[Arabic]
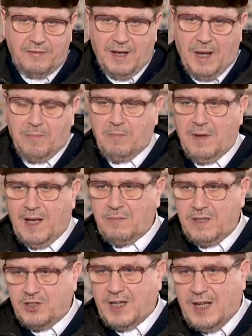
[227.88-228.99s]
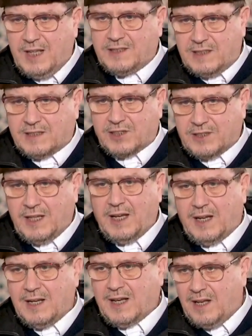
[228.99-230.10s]
فأما من جهة
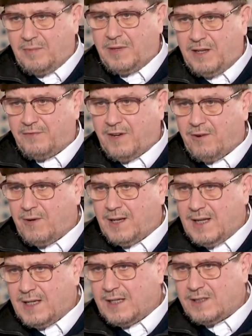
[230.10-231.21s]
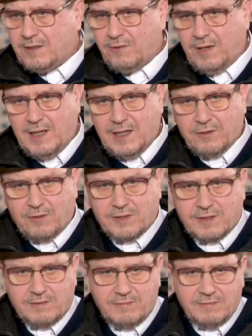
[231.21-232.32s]
التصديق القلبي فهو لا يزيد ولا
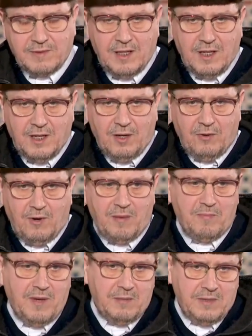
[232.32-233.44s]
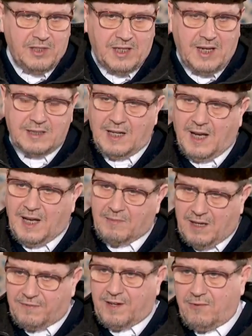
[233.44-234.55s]
ينقص وأما من جهة
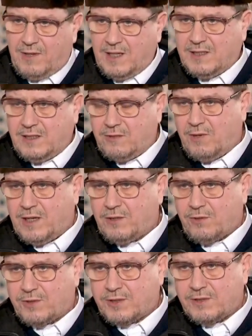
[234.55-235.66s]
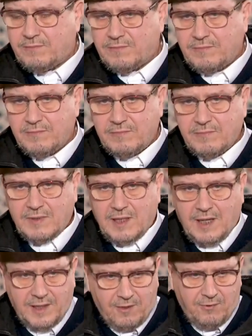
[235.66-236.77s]
العمل فهو يزيد وينقص
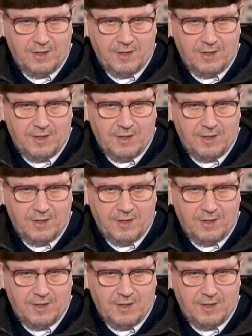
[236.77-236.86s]
هذا